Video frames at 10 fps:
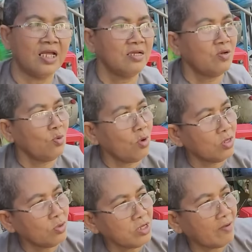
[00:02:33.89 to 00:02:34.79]
cô ngồi cô
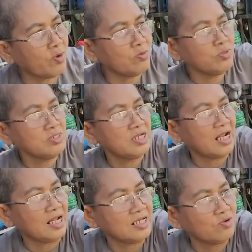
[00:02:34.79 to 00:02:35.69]
dầm cũng như đây
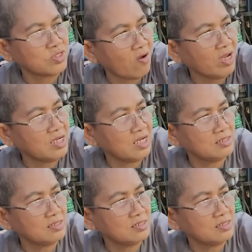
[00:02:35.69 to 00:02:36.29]
lại con chó vậy đó